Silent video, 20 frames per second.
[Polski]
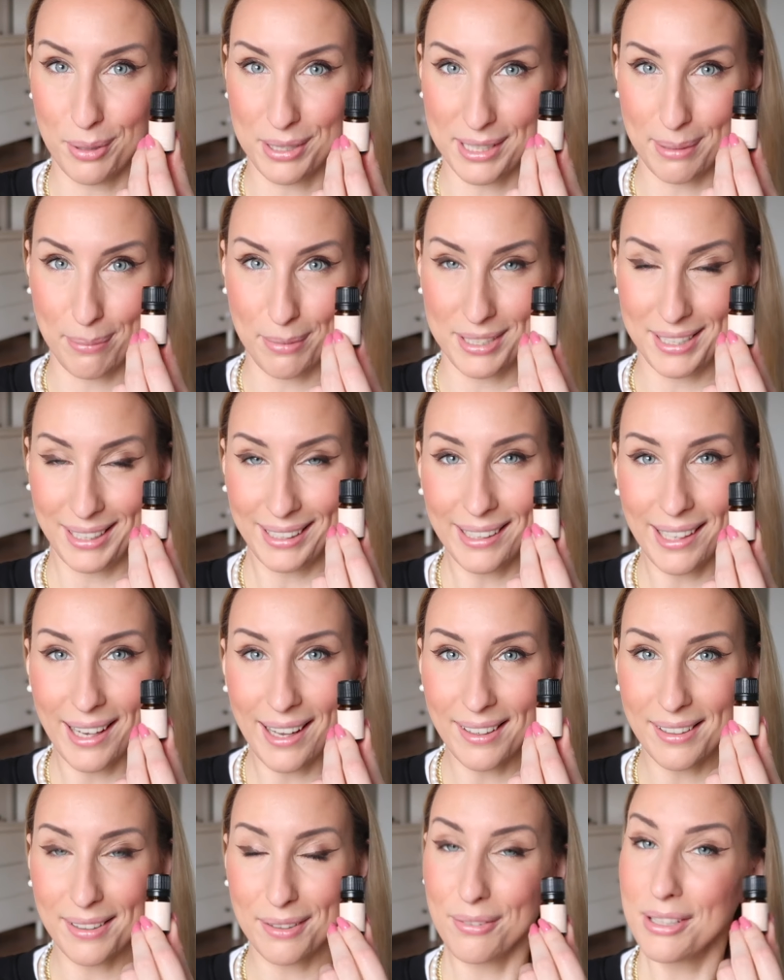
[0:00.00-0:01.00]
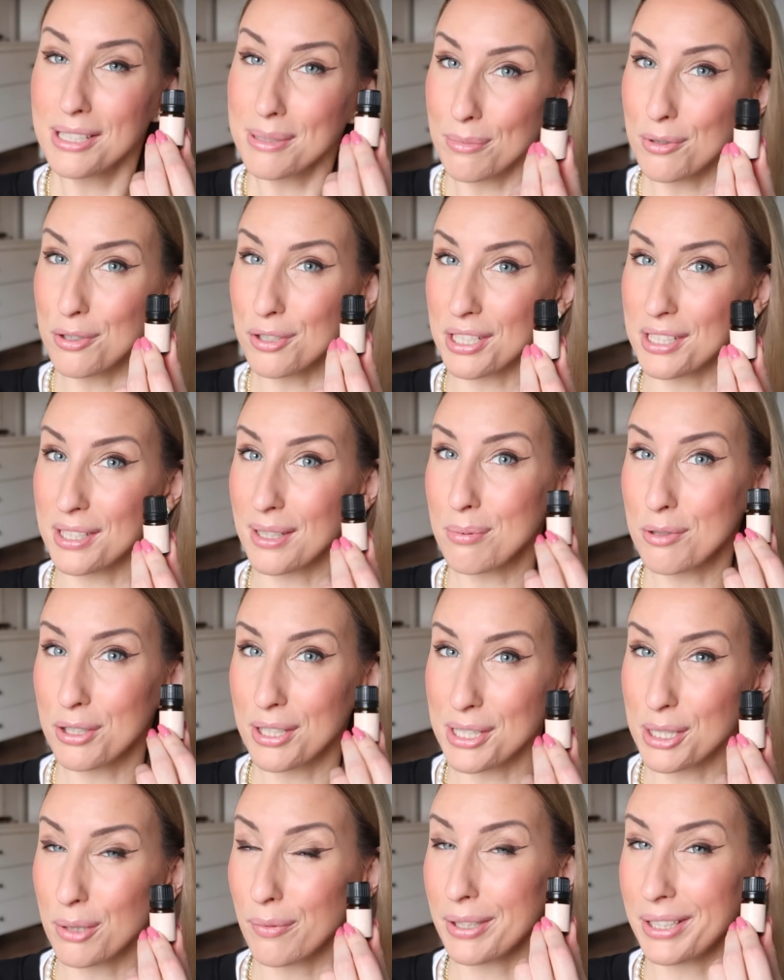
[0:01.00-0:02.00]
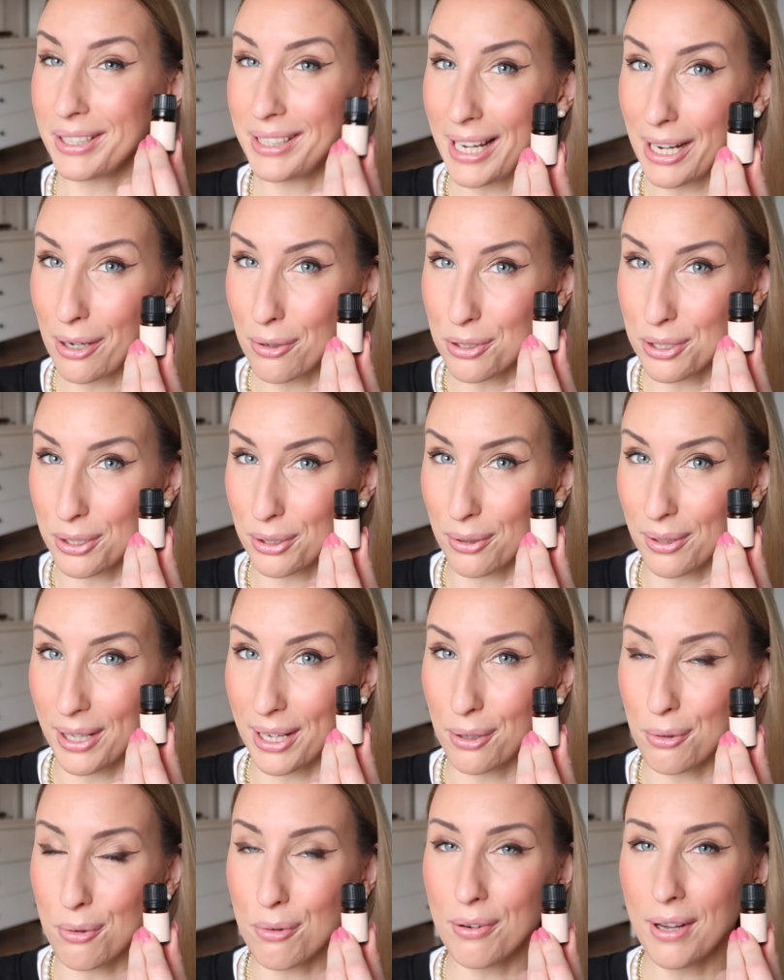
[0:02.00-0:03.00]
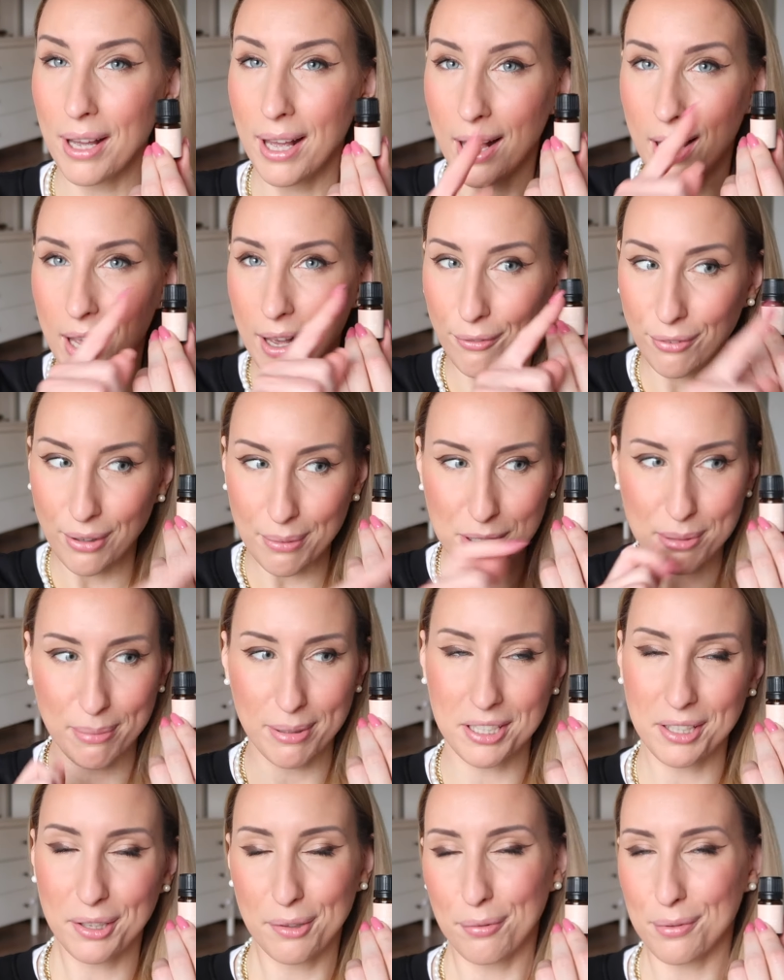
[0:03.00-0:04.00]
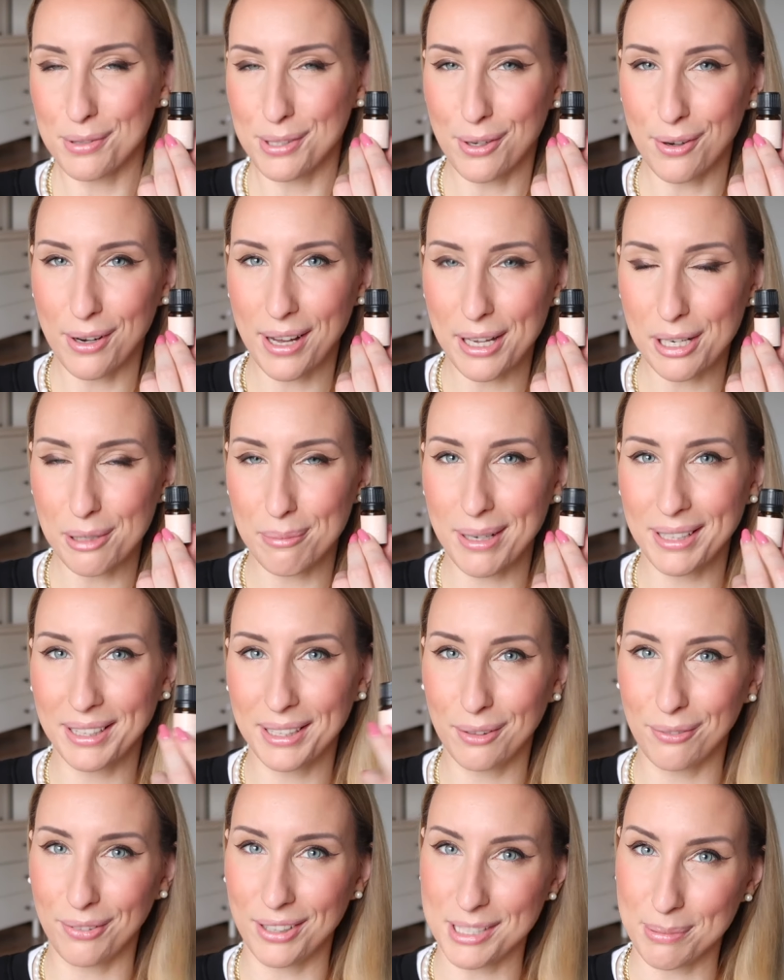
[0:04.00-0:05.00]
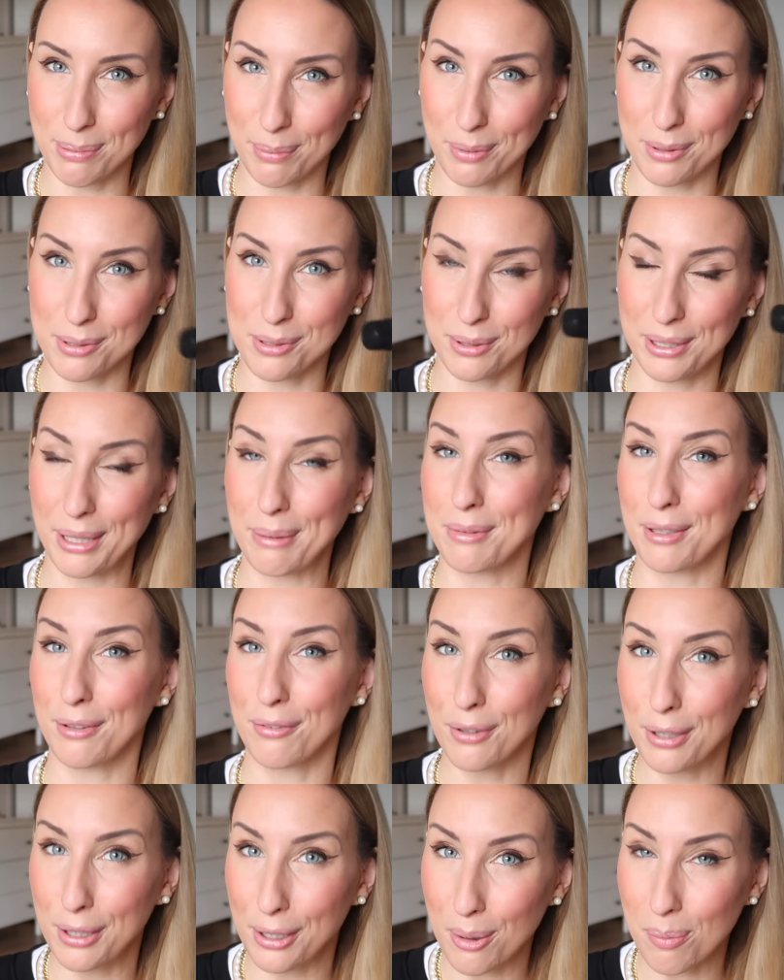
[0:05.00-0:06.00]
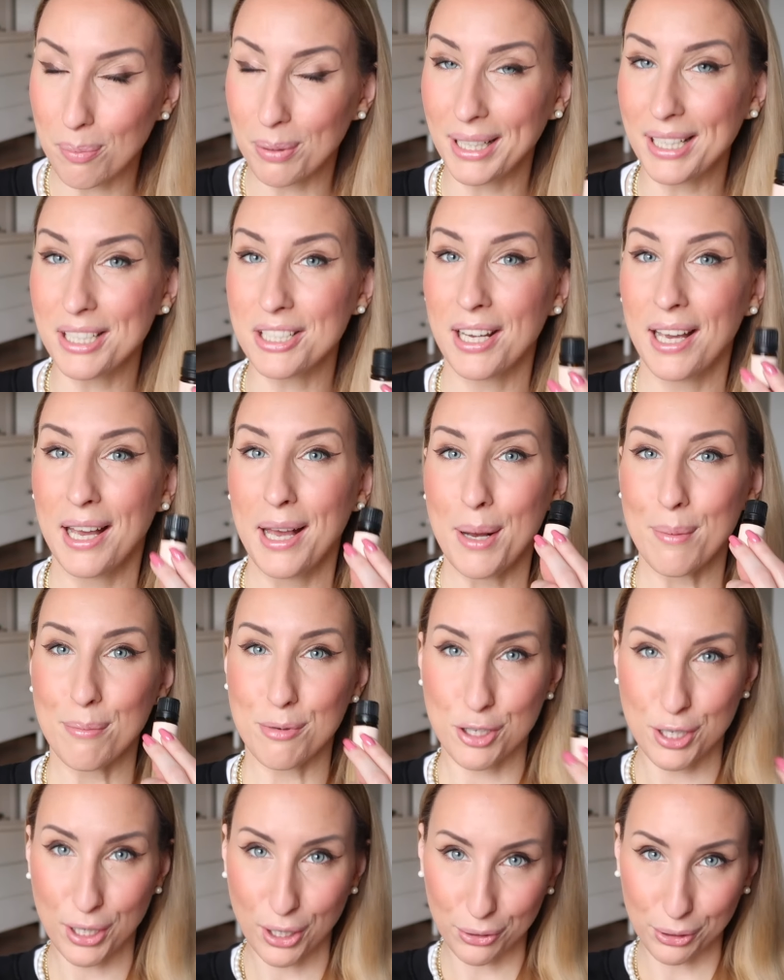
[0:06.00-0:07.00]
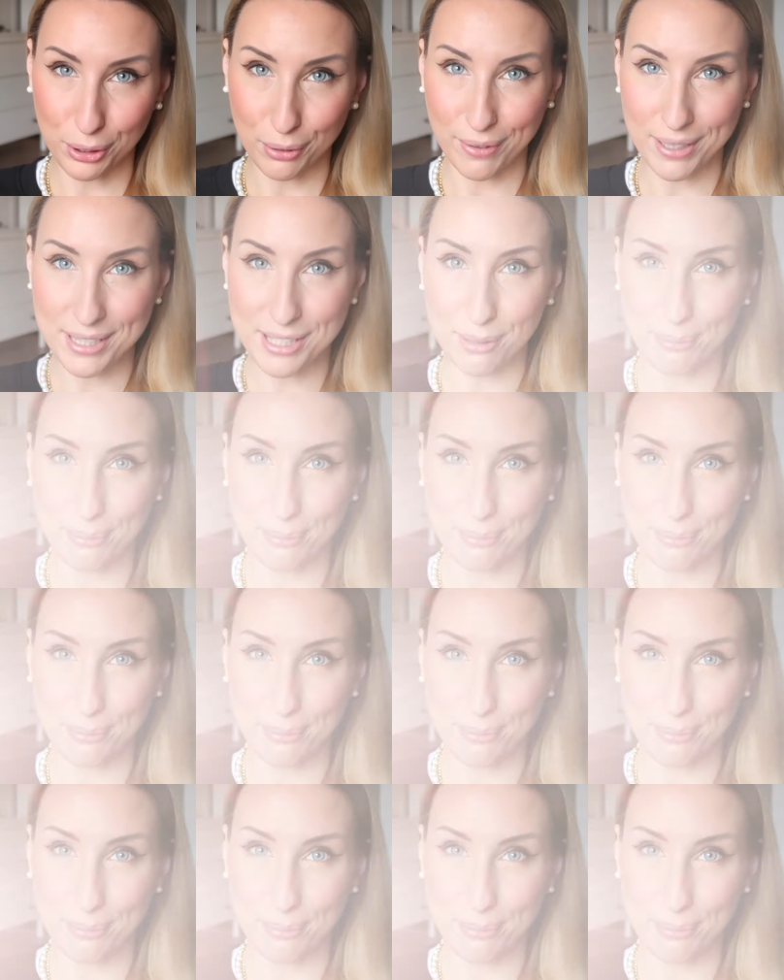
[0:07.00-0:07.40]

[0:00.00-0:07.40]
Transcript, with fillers: Boxa będzie idealny, więc możecie sobie przetestować jakość tych olejków. Wiem, że macie dyfuzory aromaty, więc po prostu tam je wkroplić, przygotować